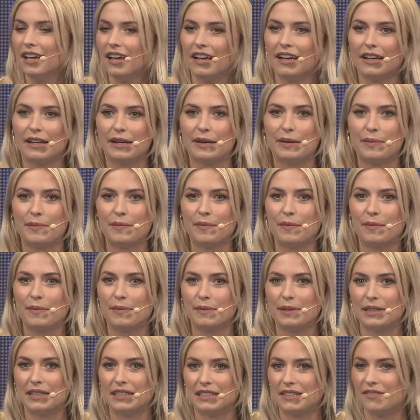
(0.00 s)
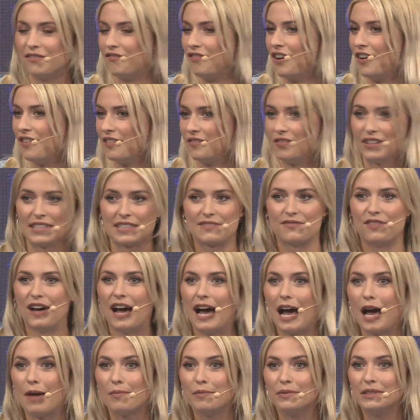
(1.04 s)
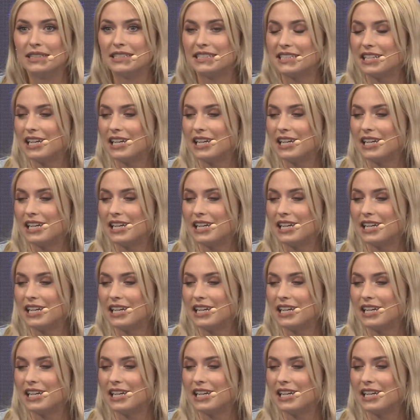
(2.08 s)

ähm, äh, was Warmes.